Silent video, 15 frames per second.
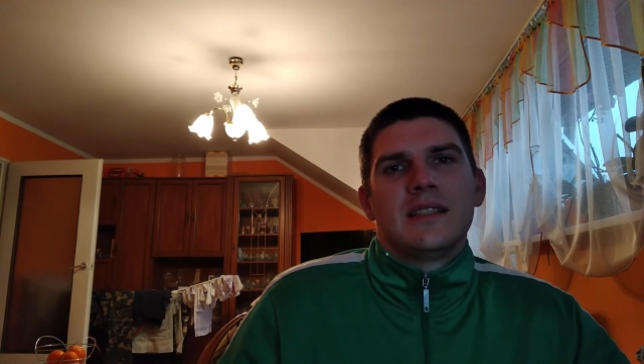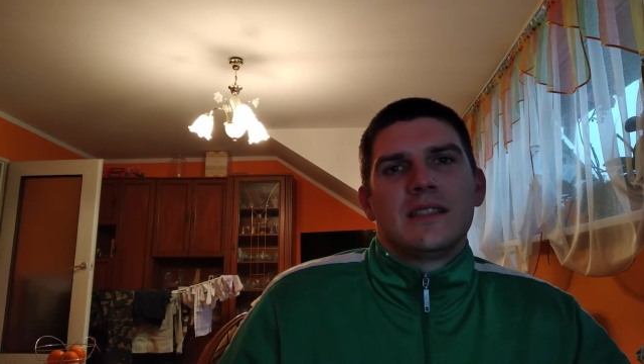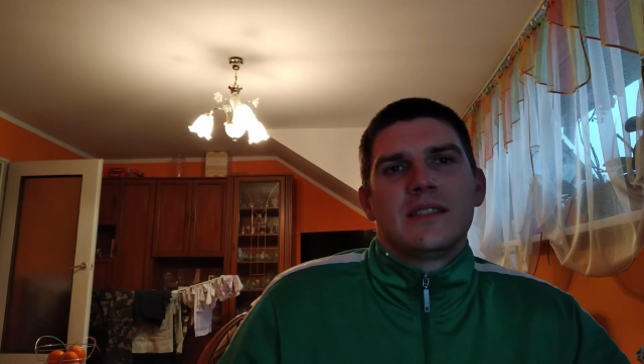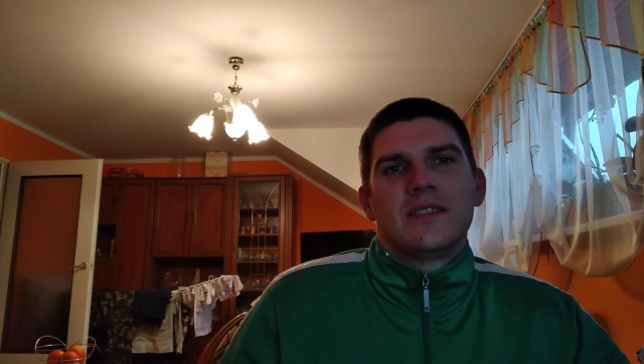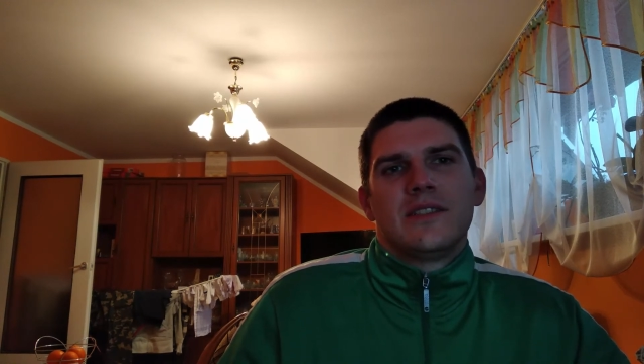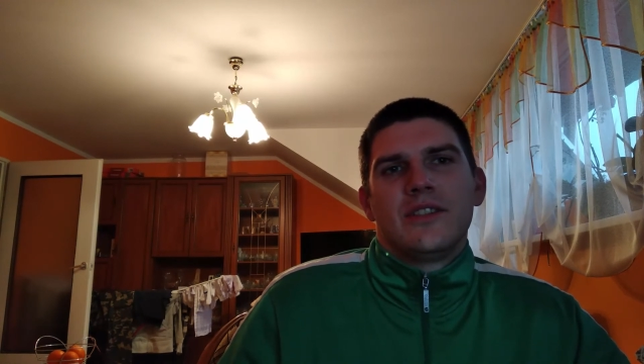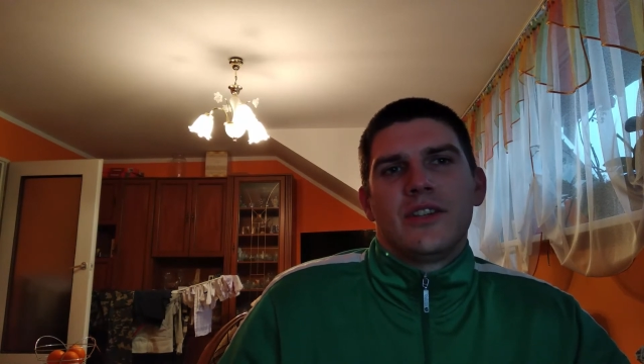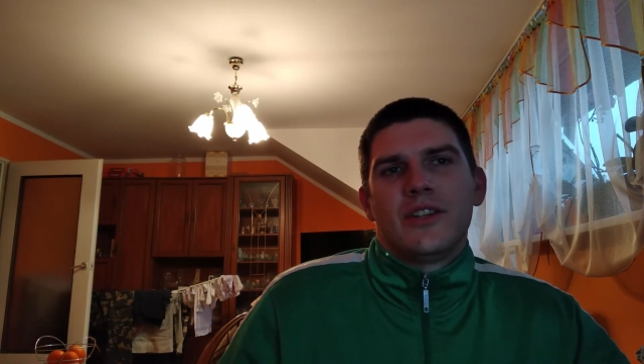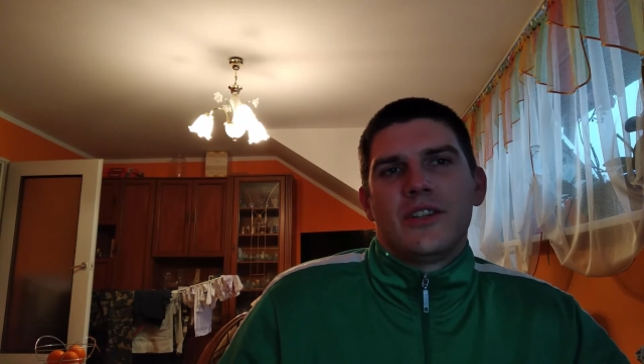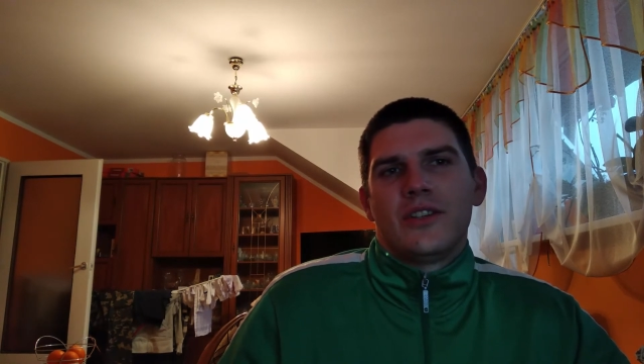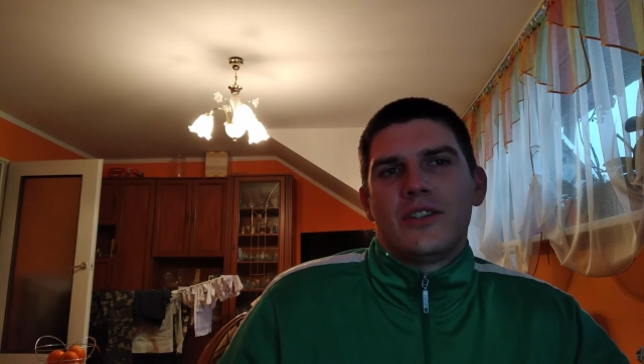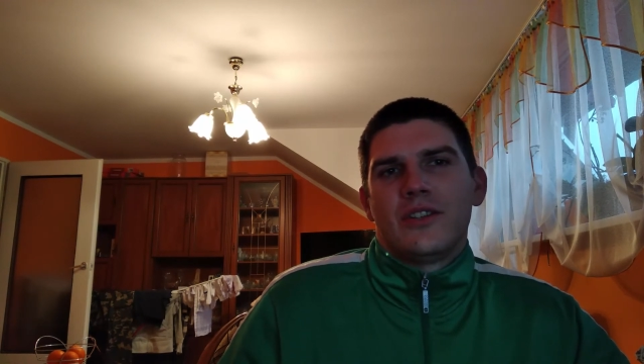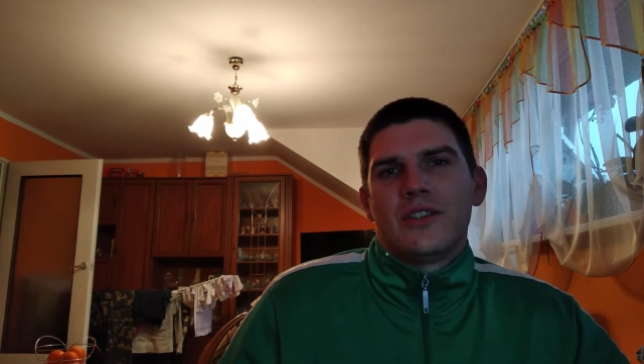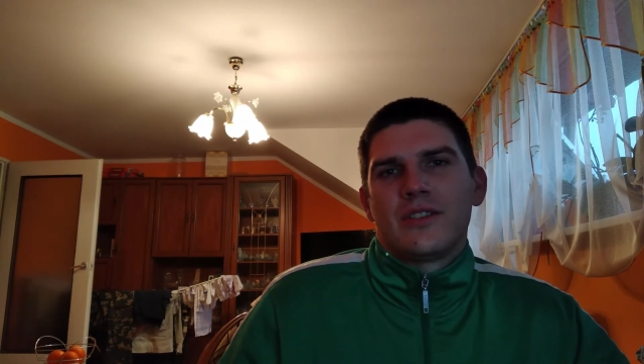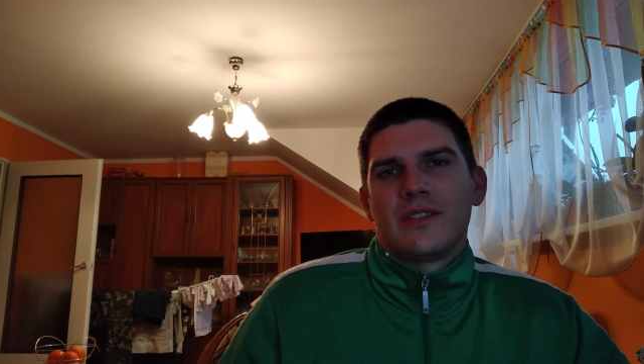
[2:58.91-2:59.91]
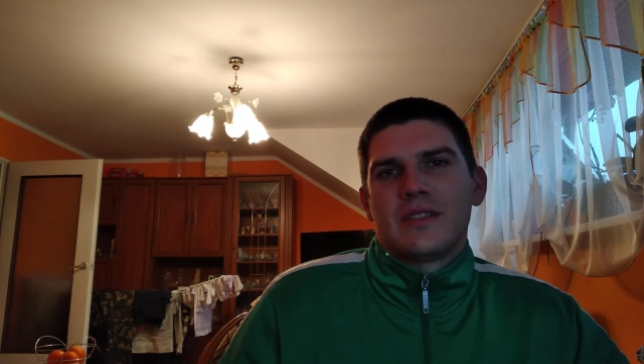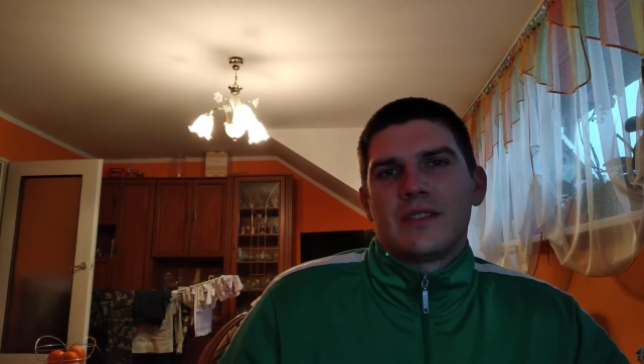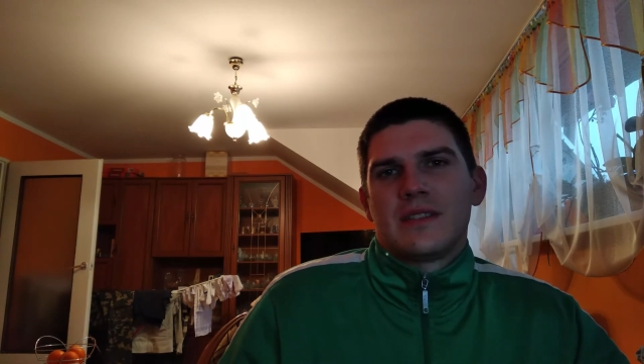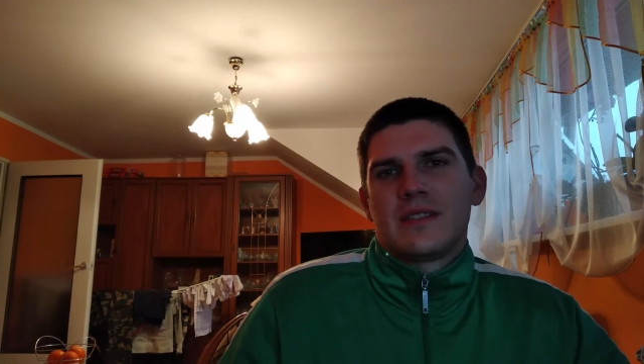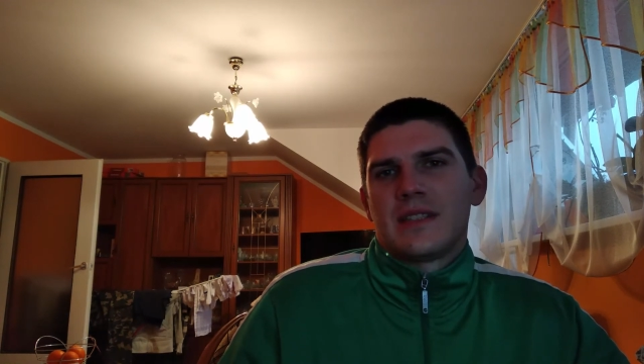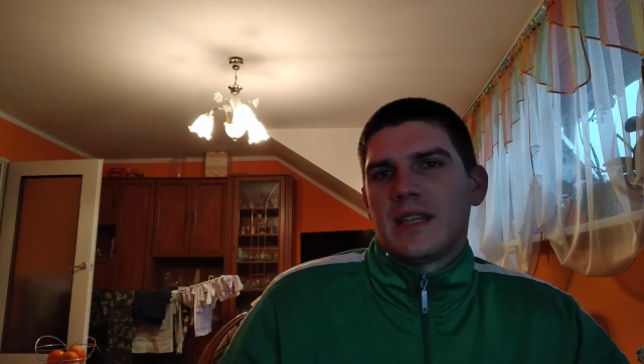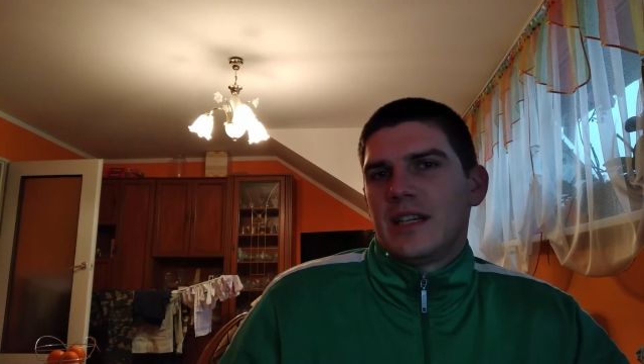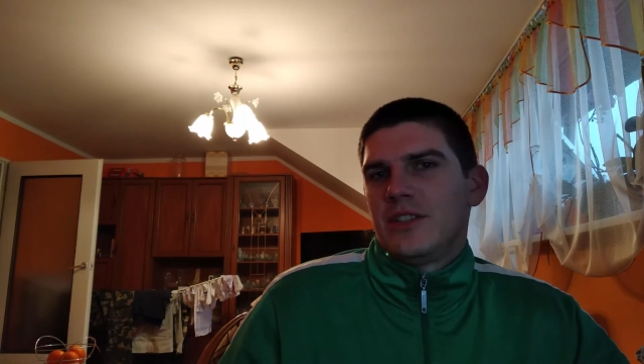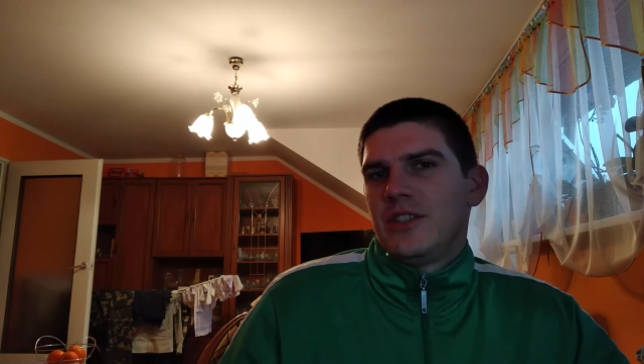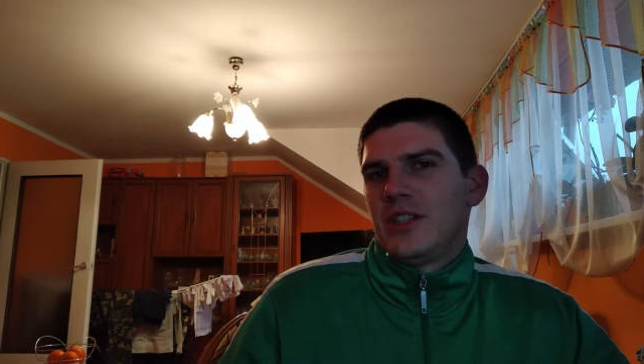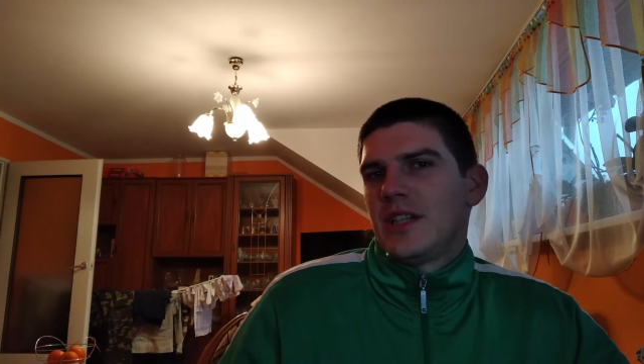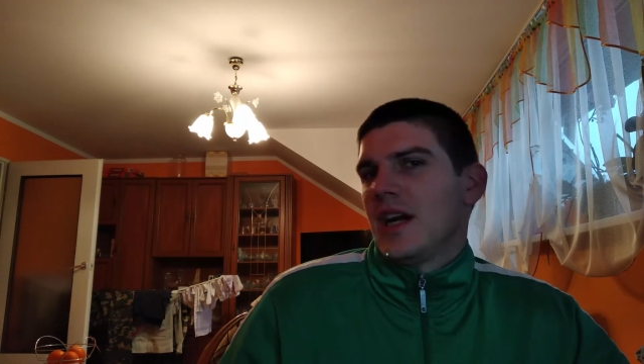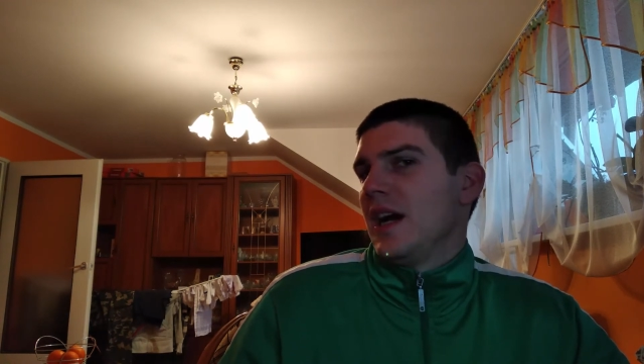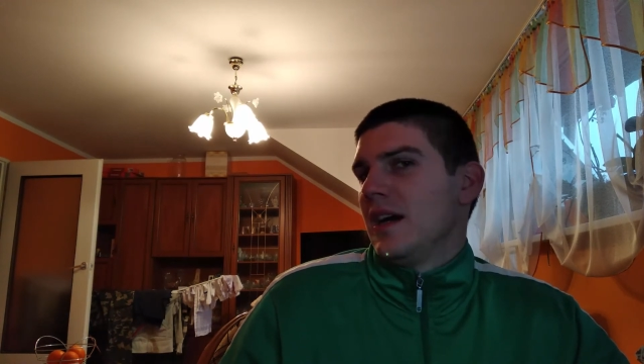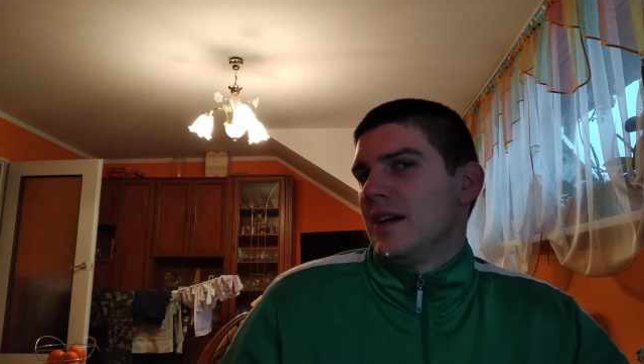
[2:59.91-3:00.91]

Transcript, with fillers: do CSIK.